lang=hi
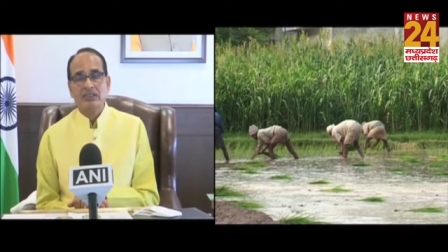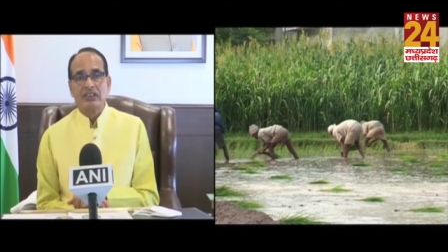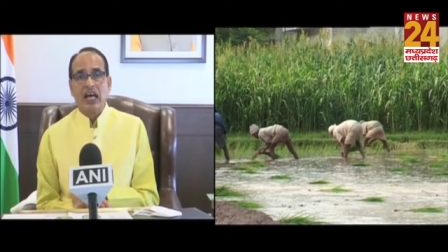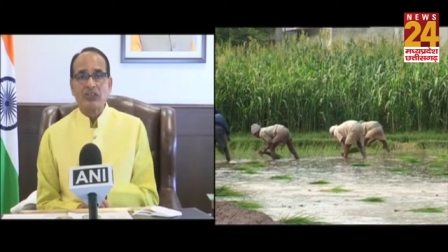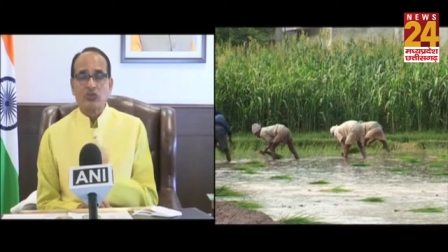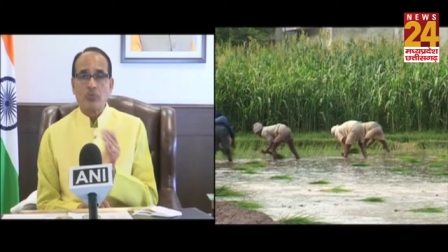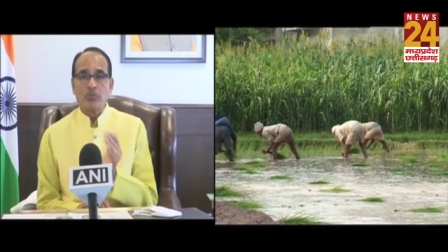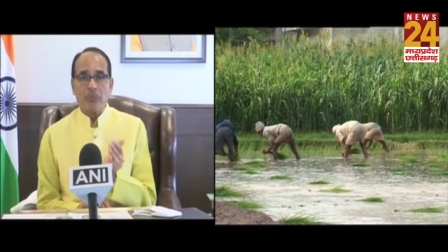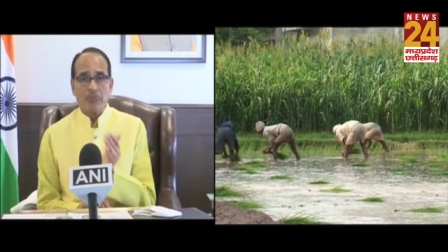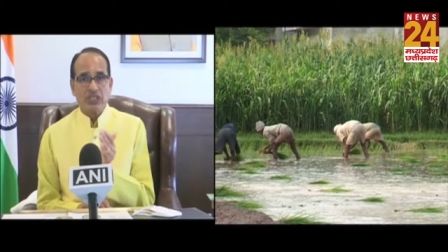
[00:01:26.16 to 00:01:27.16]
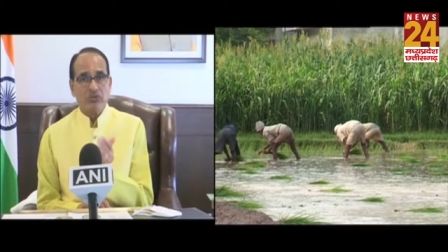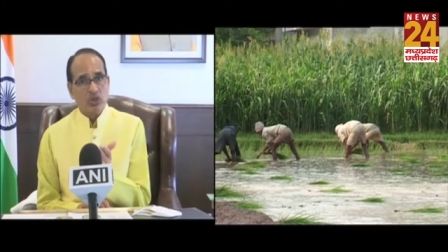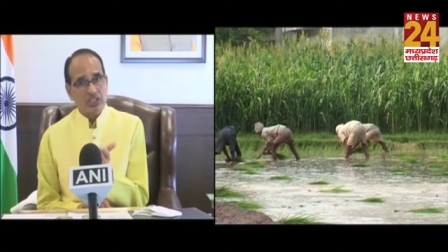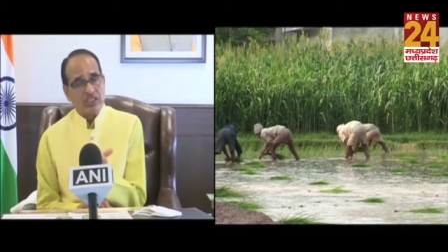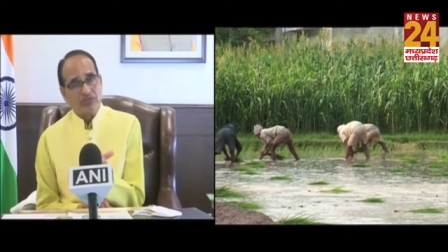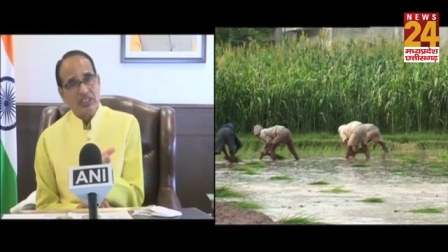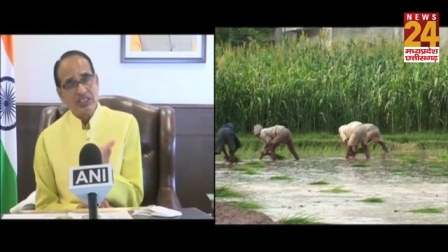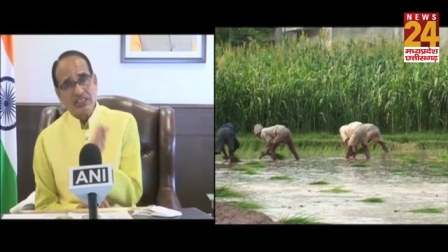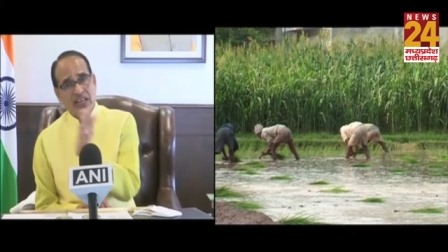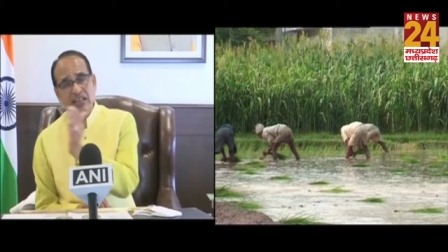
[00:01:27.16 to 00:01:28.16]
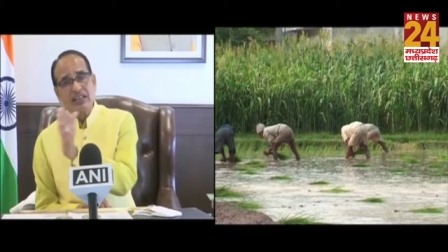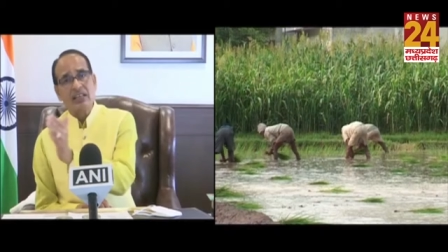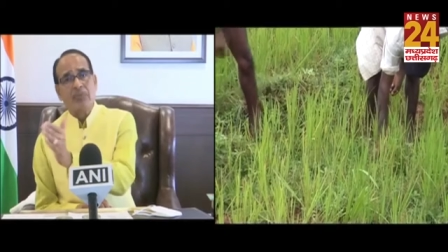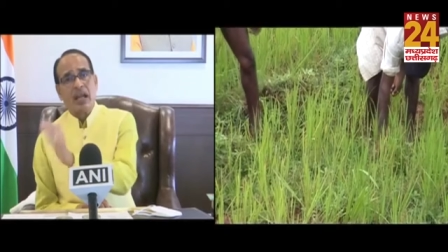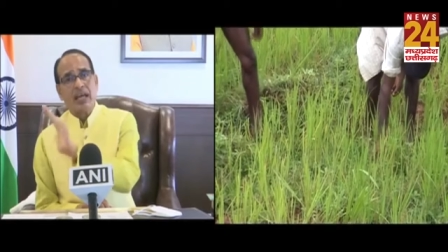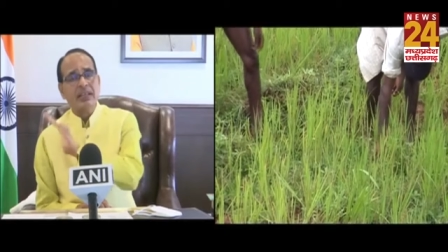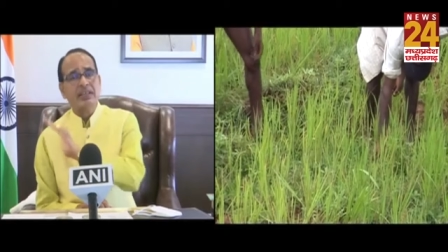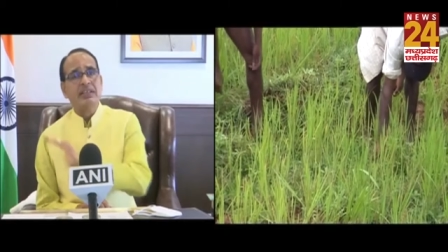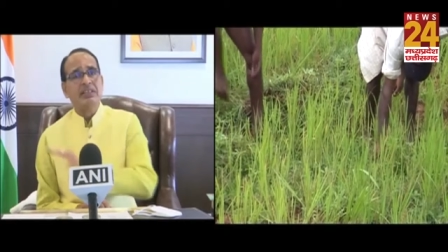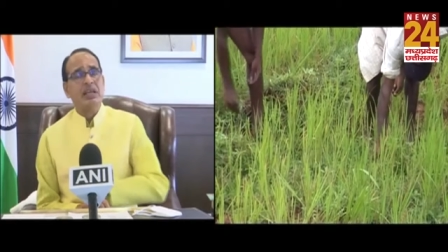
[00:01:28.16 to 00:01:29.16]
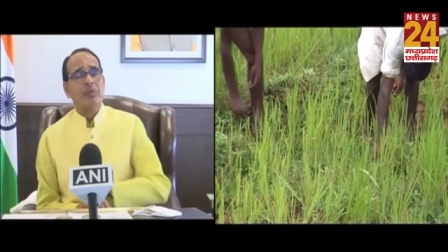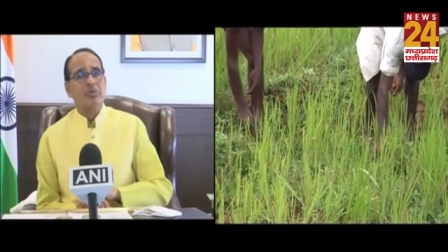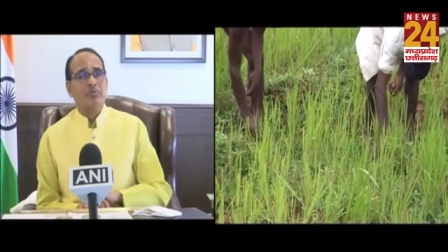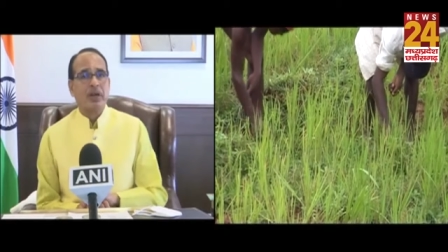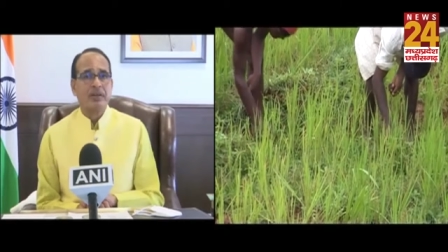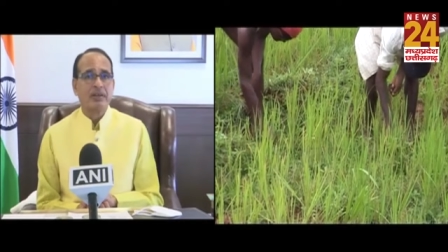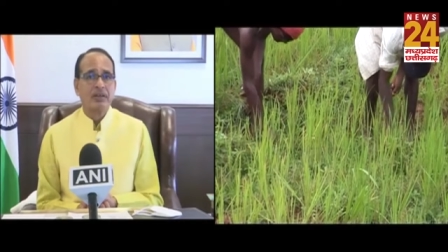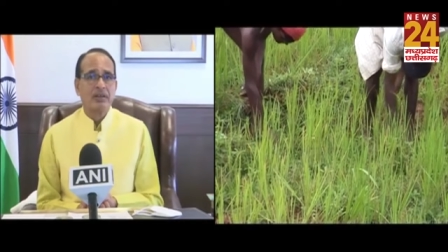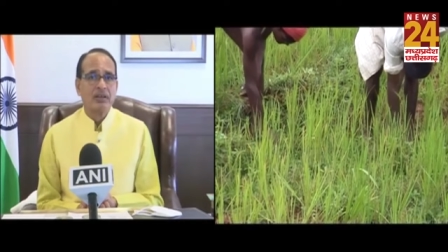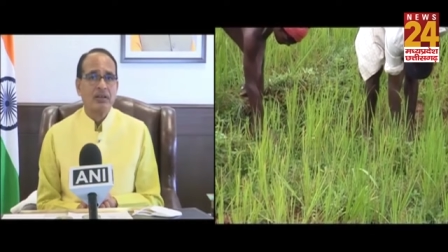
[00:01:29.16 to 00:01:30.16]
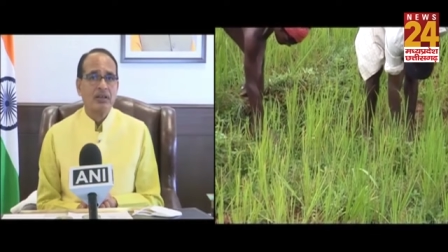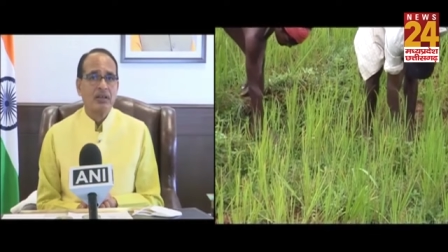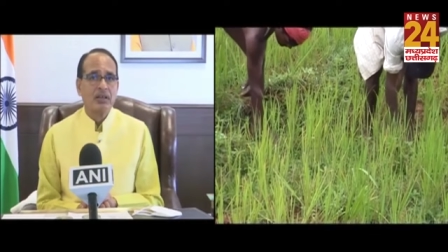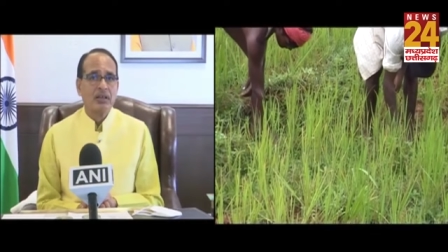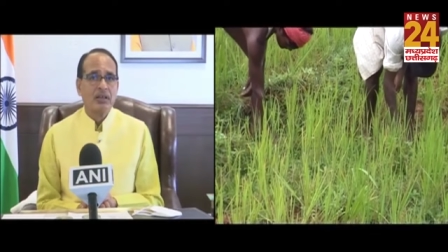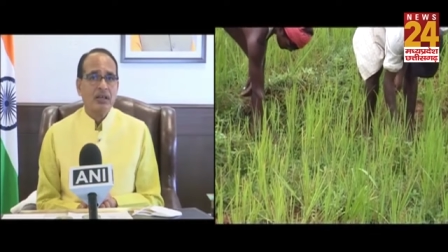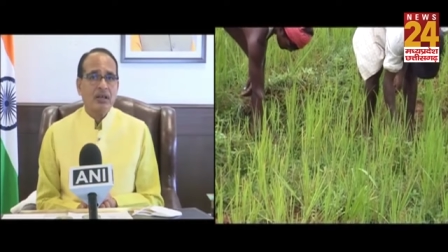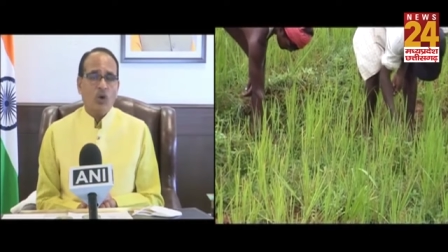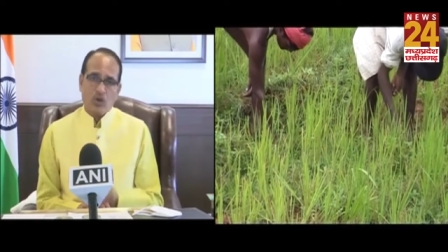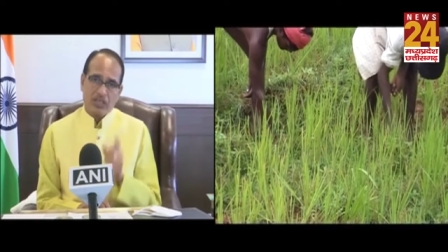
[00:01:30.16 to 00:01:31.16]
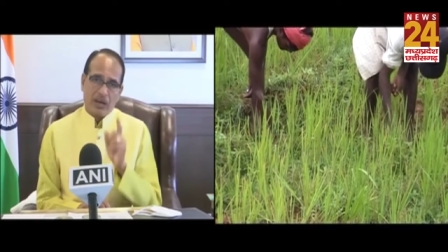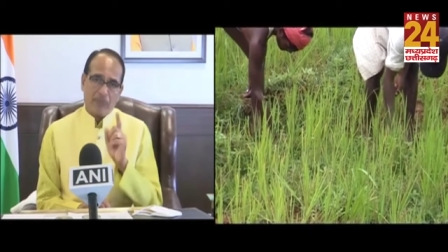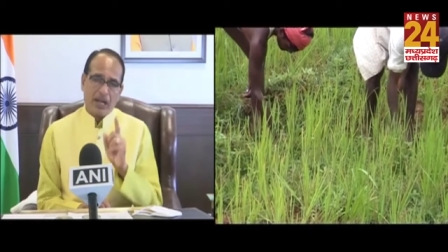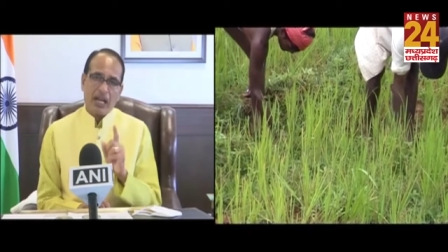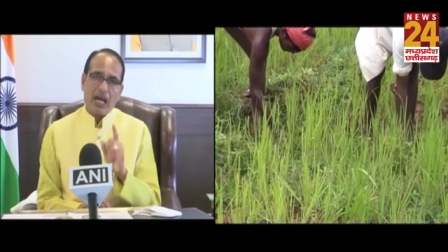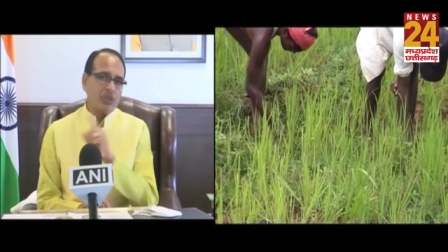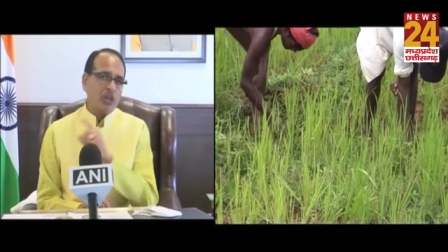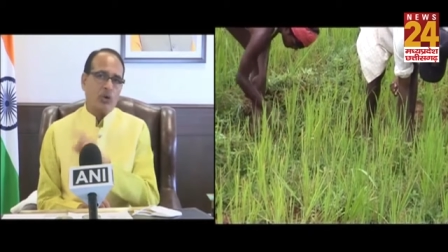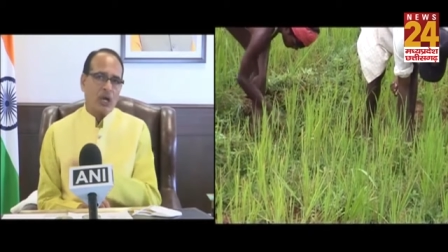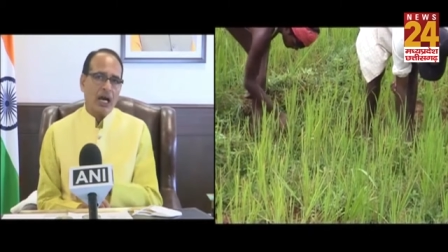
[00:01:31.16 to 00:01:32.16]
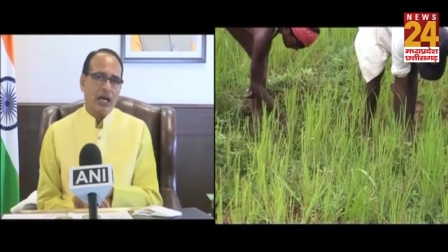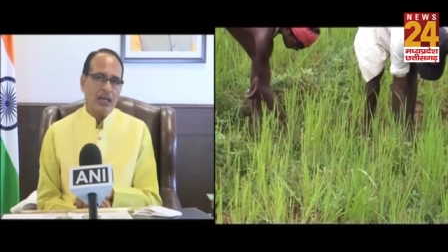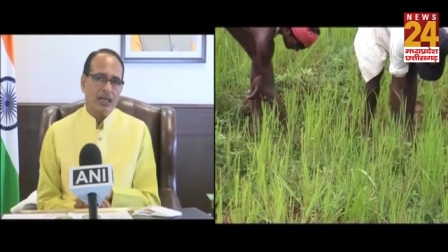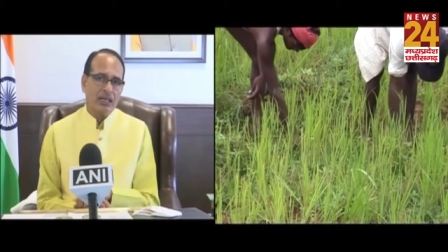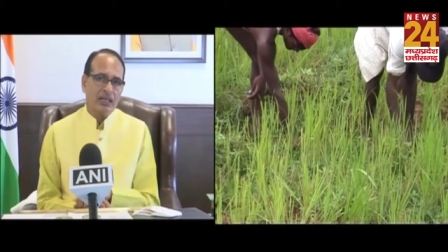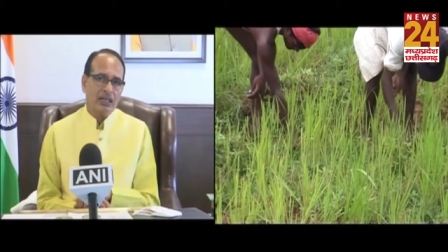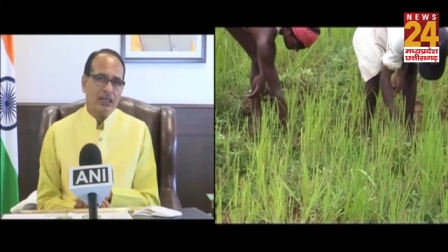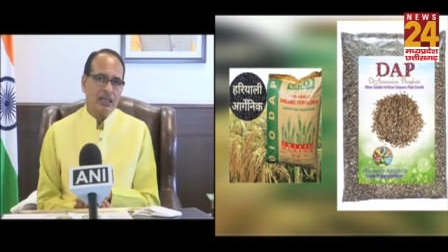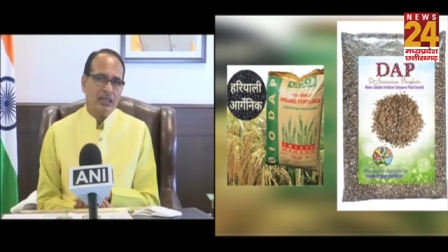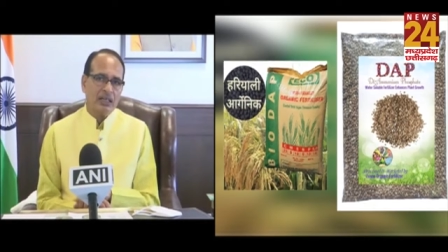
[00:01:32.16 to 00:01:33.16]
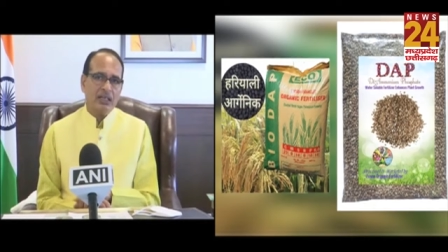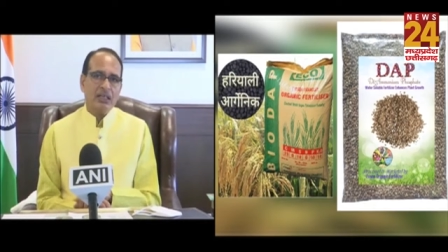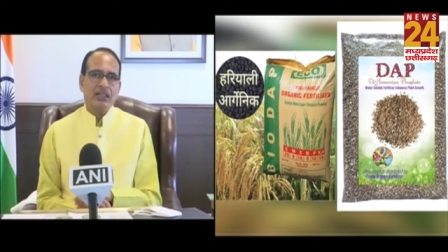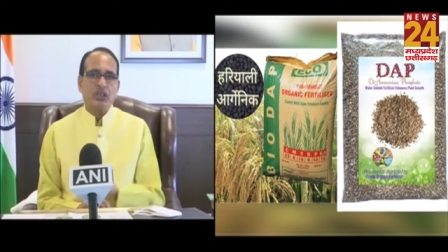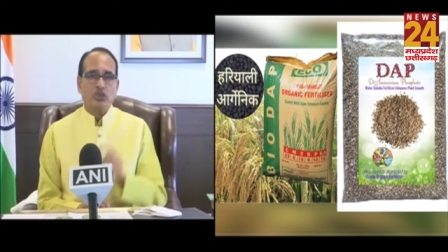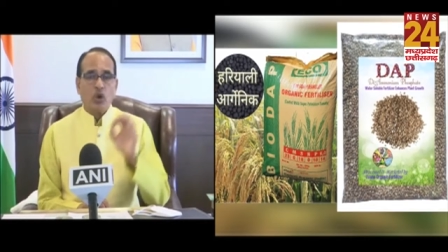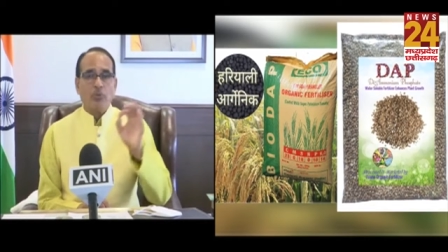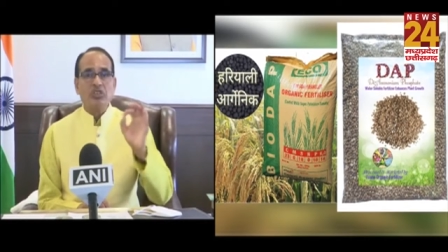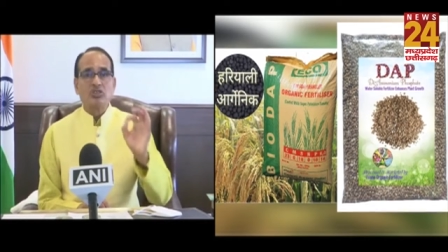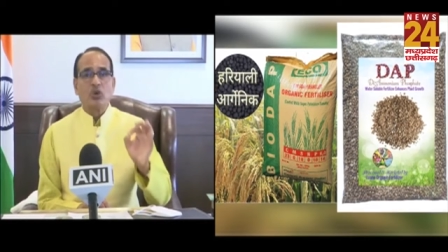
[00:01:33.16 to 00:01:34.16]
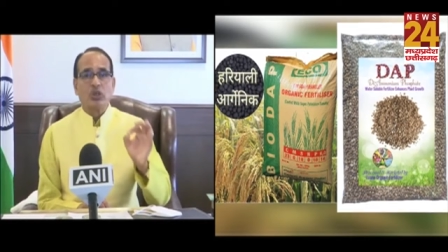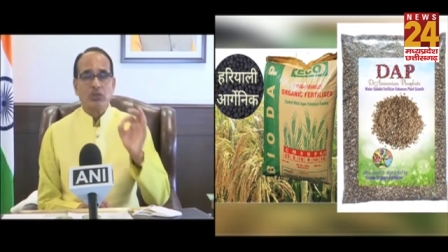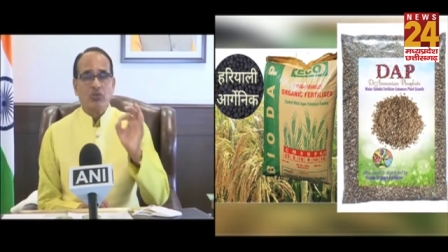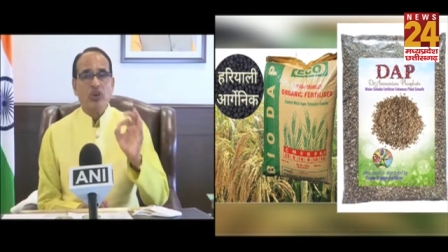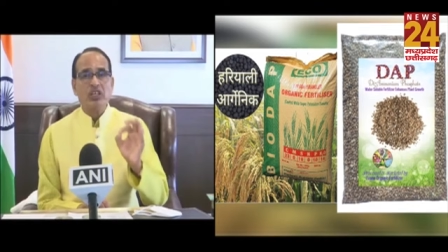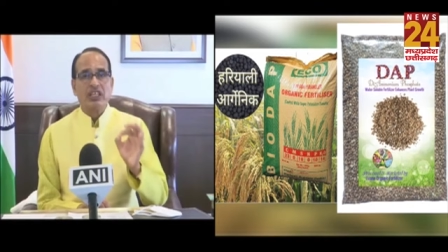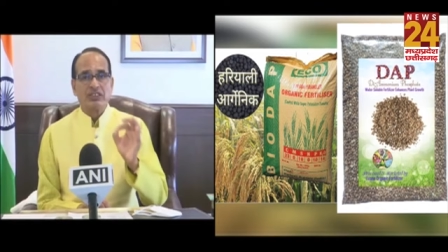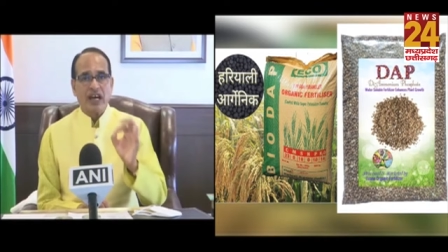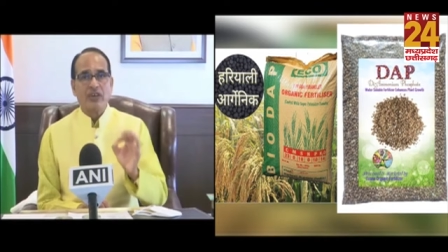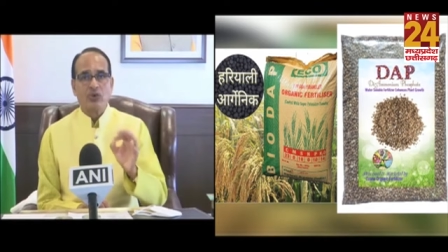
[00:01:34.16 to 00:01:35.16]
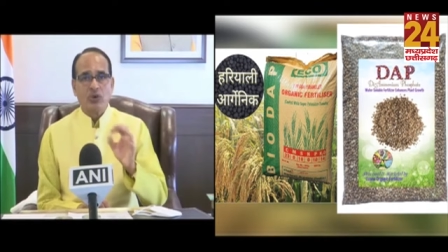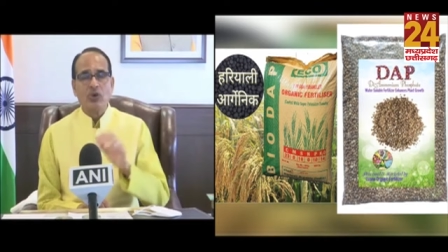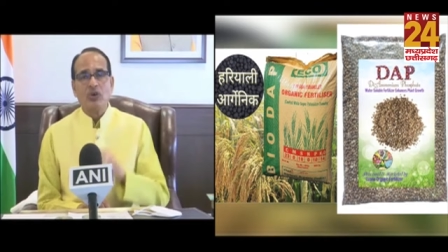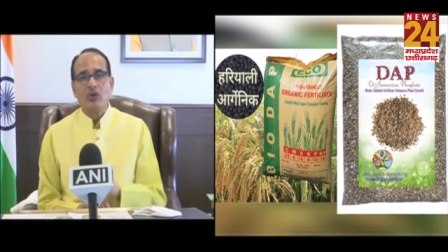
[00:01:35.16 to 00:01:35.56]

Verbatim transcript: सात सौ रुपया प्रति बोरी सब्सिडी किसान के लिए बढ़ाई गई है डीएपी पर और इसका परिणाम यह होगा कि 2400 की बोरी किसान को